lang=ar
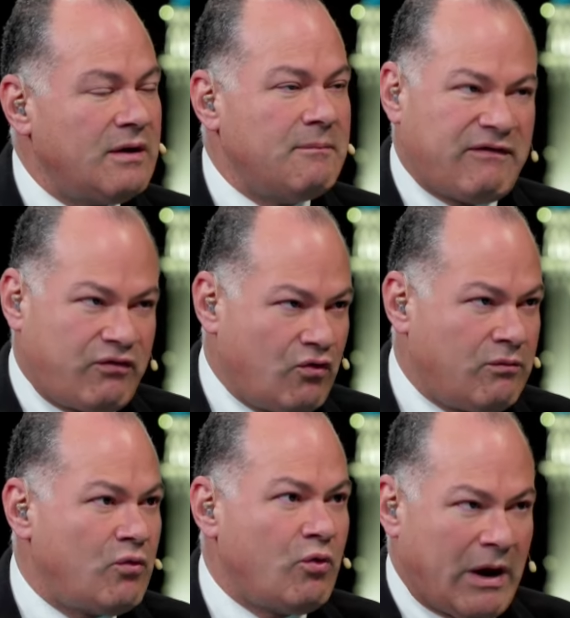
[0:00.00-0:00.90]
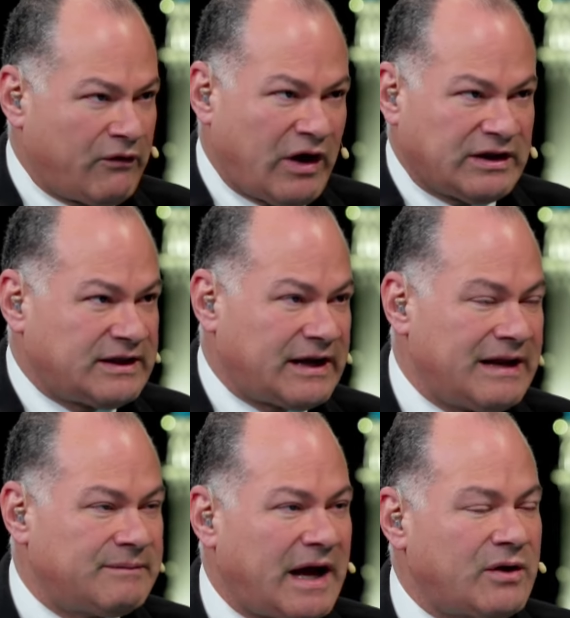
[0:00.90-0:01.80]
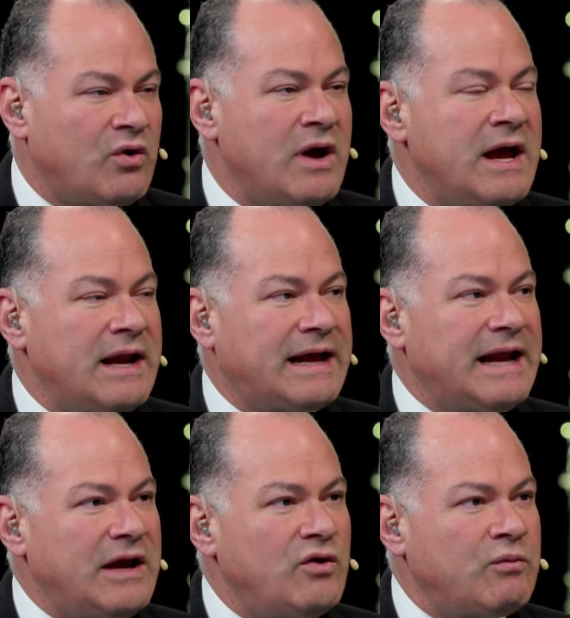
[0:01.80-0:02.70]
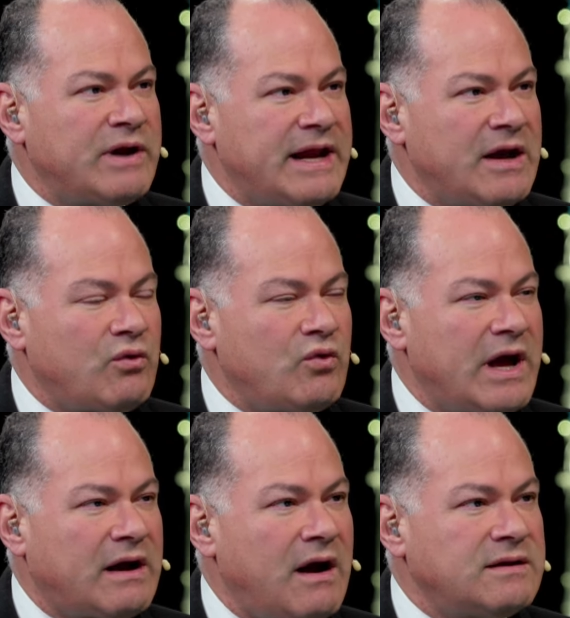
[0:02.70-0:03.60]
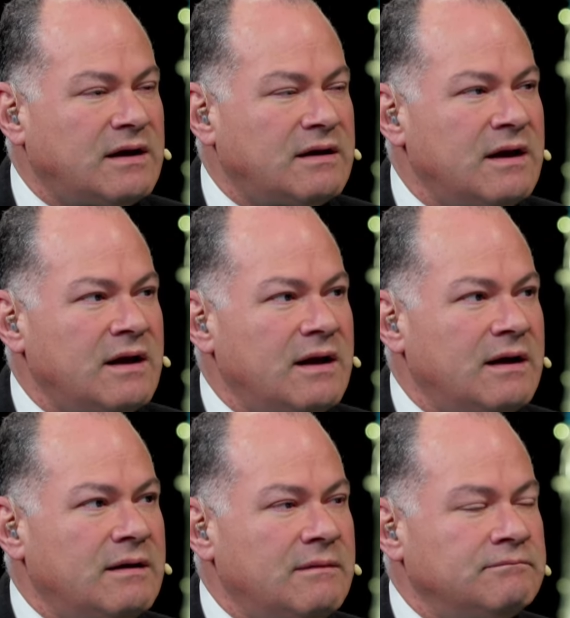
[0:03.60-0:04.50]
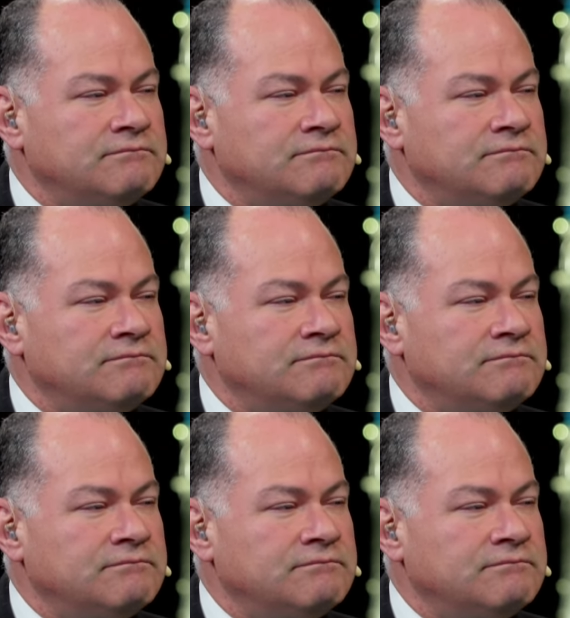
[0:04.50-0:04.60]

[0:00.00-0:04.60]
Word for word: مفهوم ومعروف حضرتك تكلمت عنه لكن هل يمكن ان يكون هناك ايضا آه،